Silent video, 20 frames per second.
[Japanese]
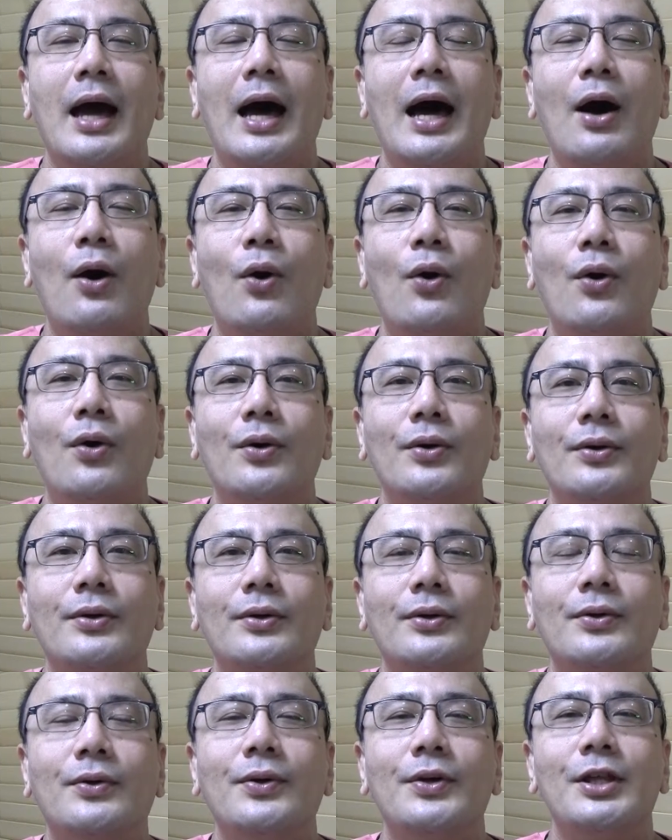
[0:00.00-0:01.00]
歯を
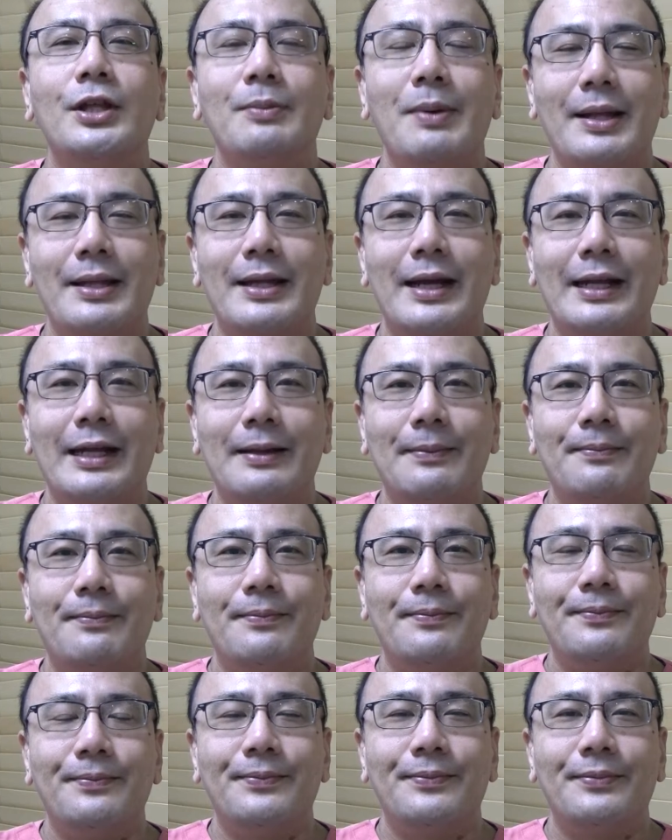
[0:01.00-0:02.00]
食いしばったり
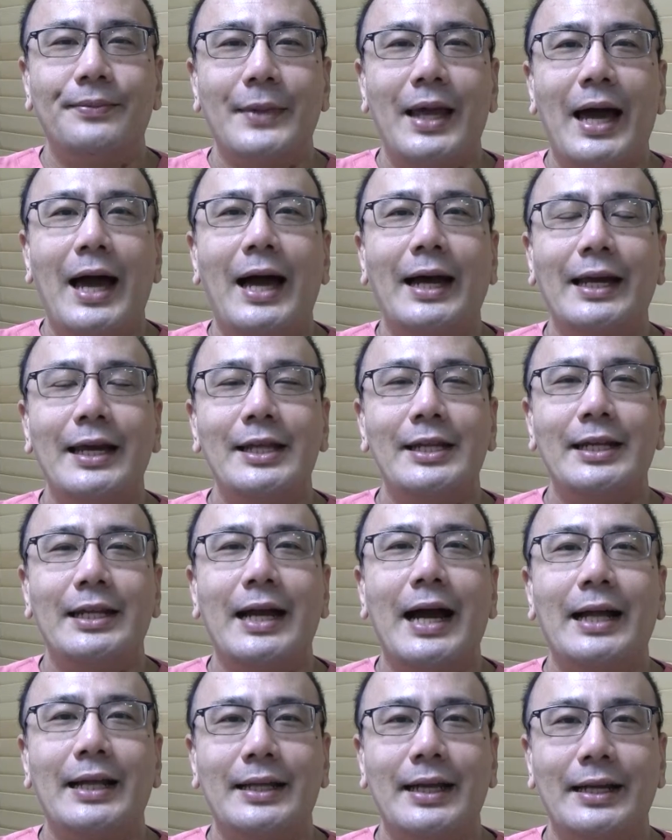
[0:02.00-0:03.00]
歯ぎし
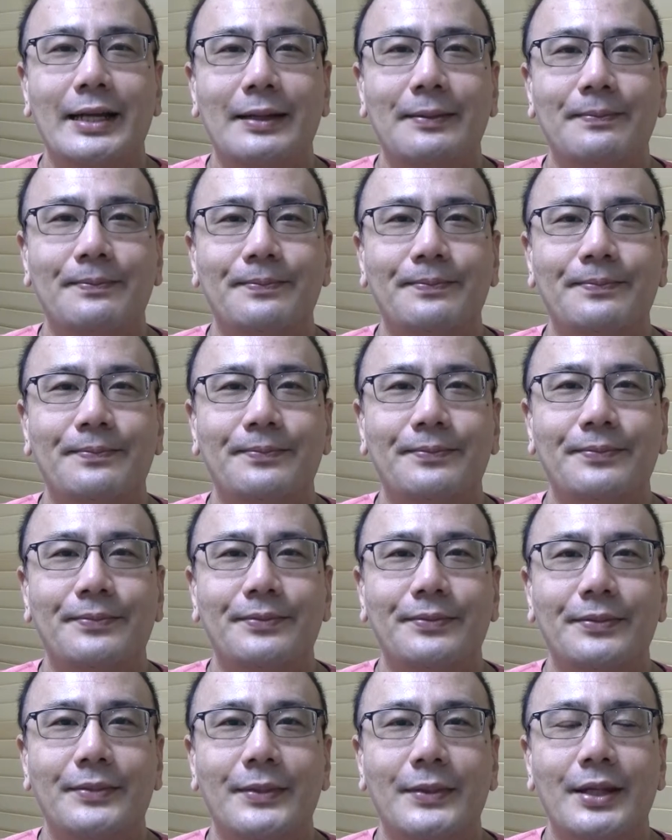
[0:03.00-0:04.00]
りがあったり
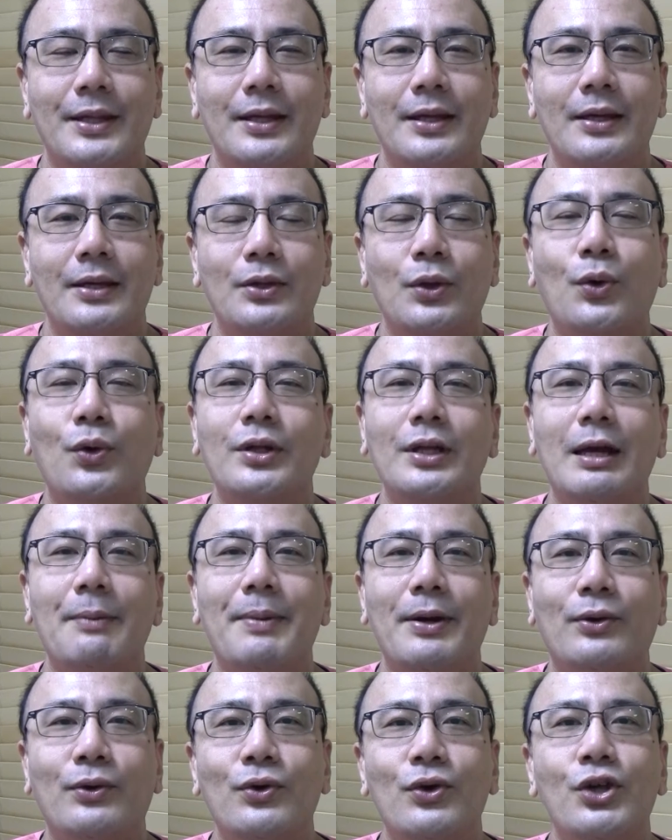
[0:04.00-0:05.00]
特に
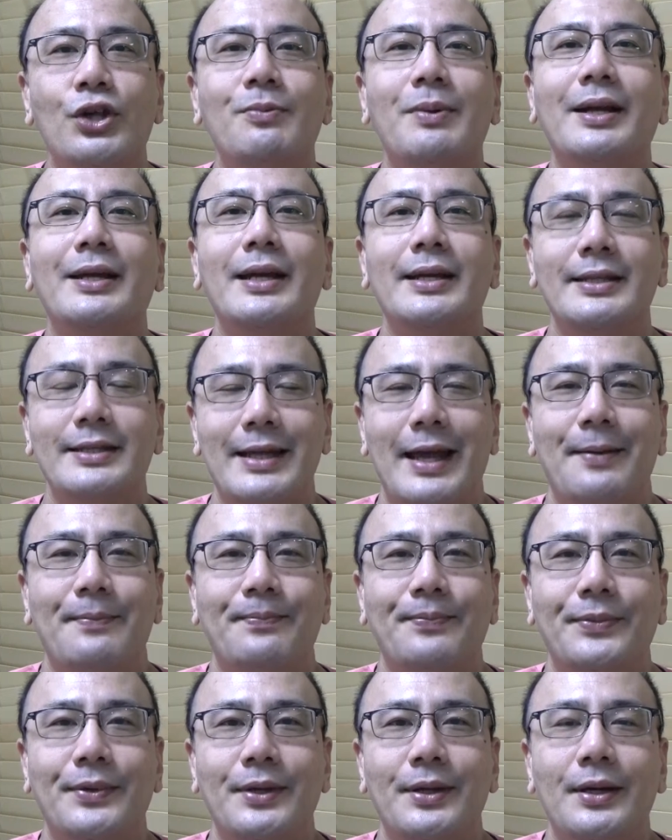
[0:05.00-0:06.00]
やっぱり食いしばりですね
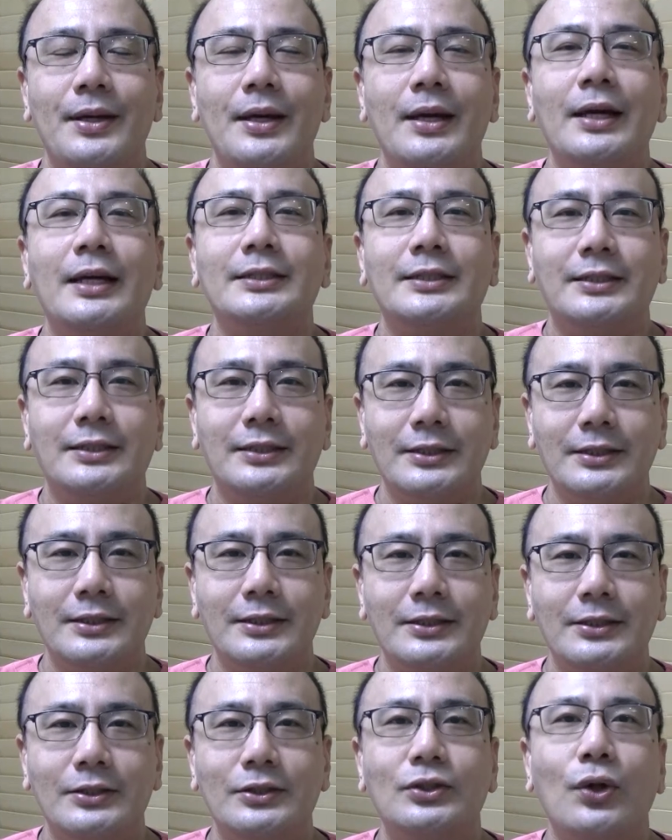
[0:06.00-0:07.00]

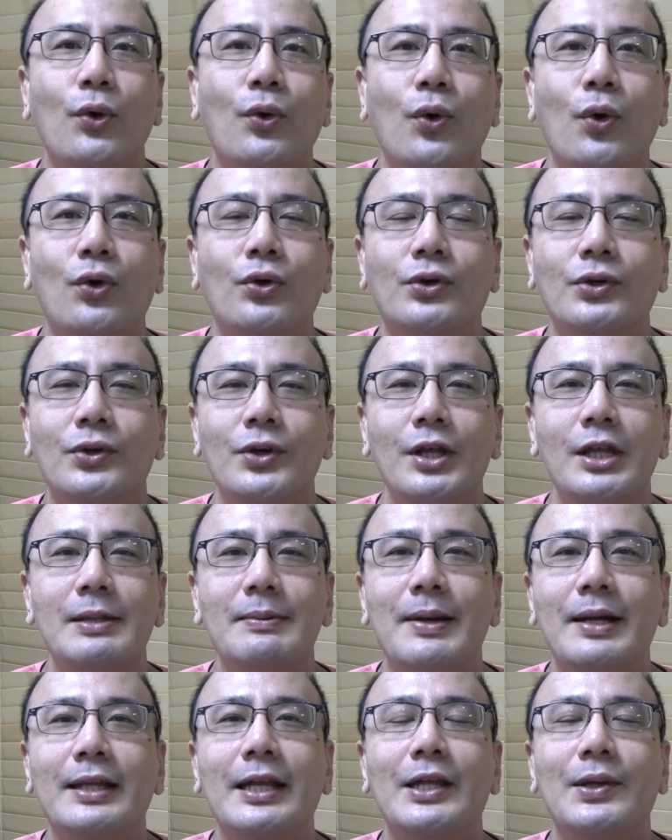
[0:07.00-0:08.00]
ぐーっとこう食い
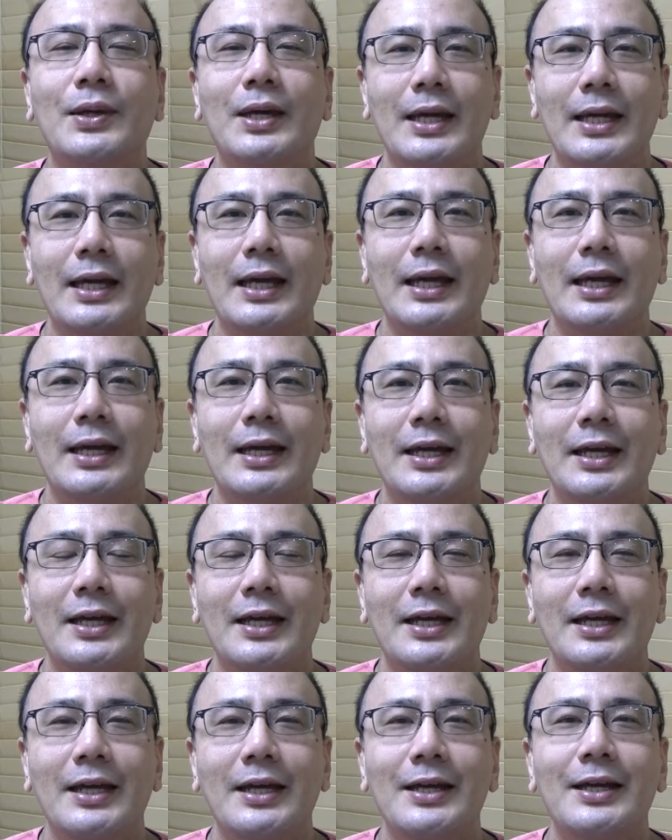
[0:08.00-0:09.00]
しばった時に
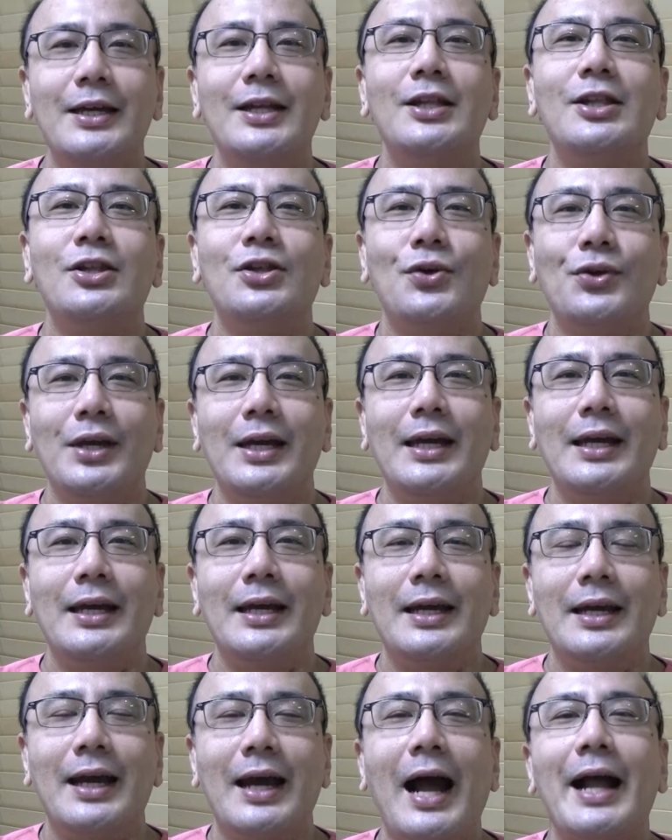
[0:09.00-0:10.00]
一緒
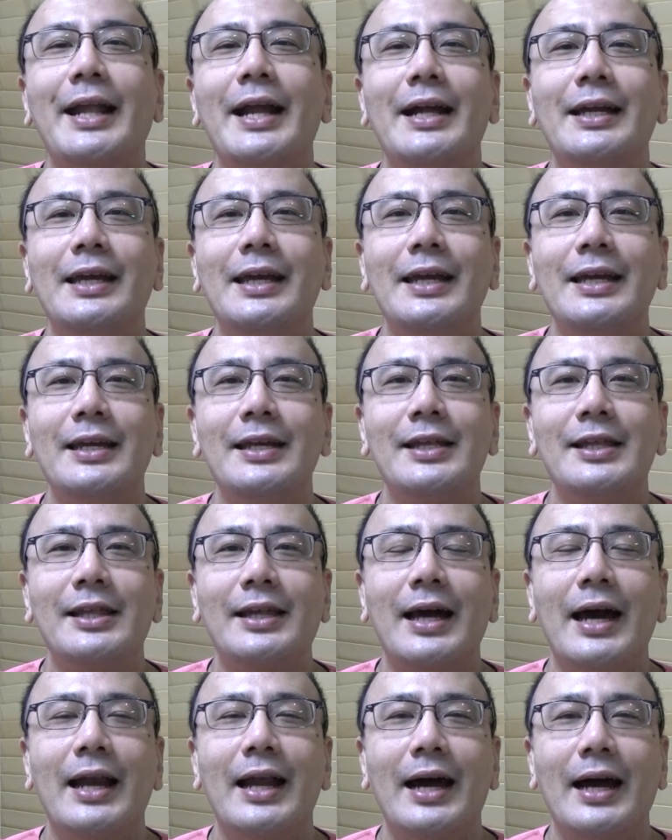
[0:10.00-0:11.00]
に肩に
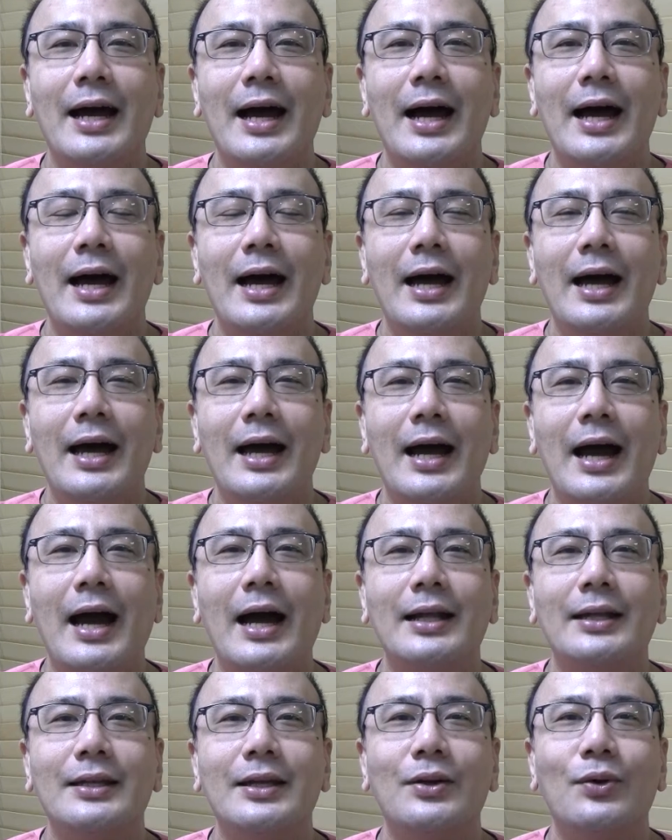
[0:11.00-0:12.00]
力がか
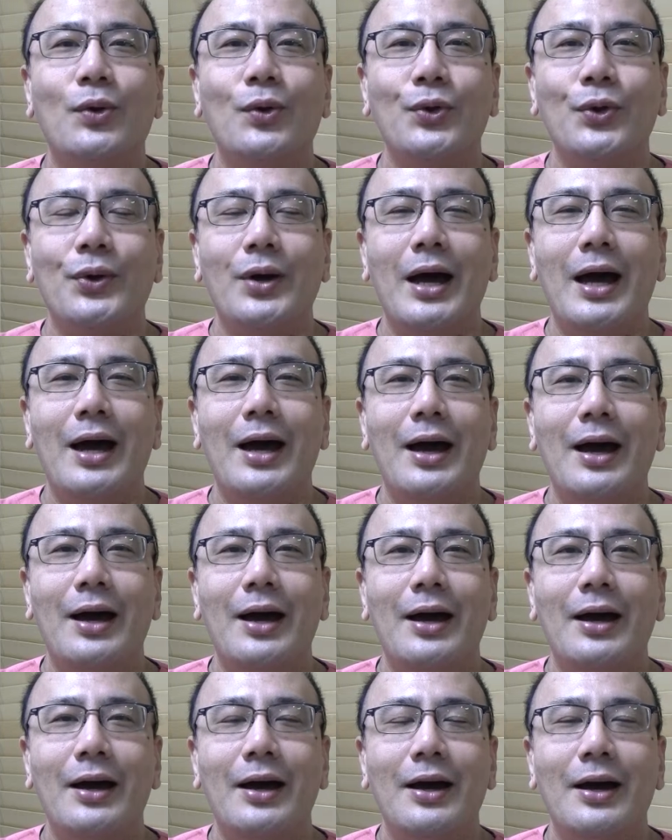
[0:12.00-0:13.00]
かっていることが
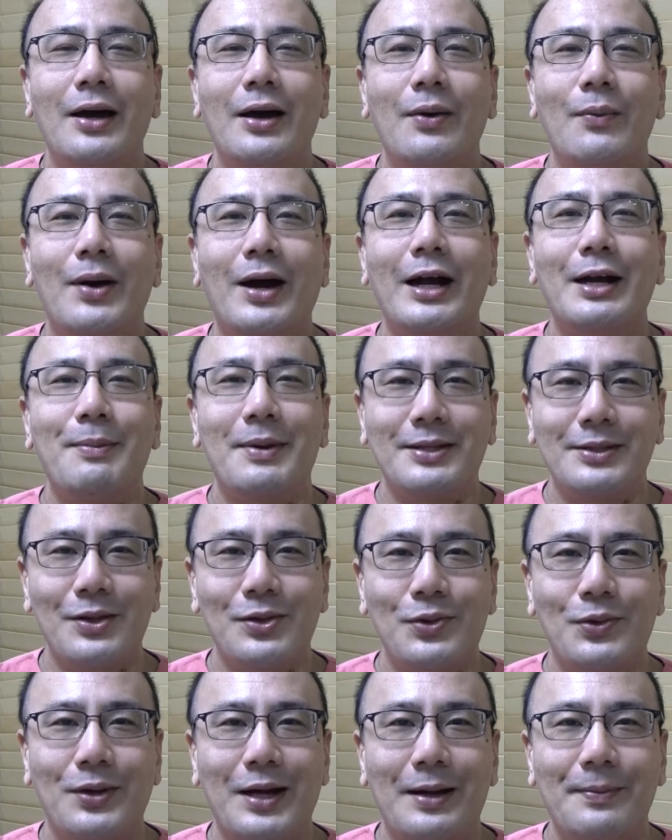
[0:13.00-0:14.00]
分かります
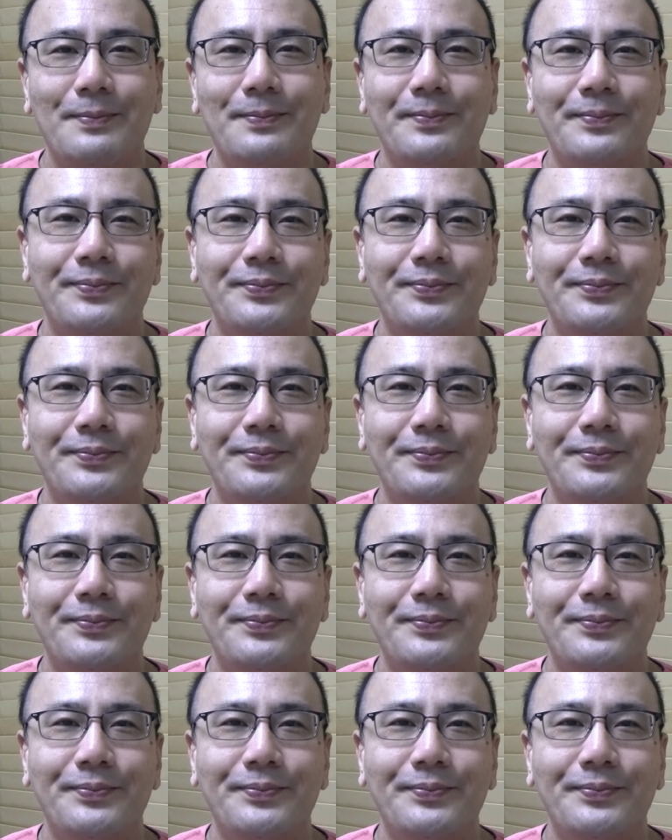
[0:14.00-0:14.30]
でしょうか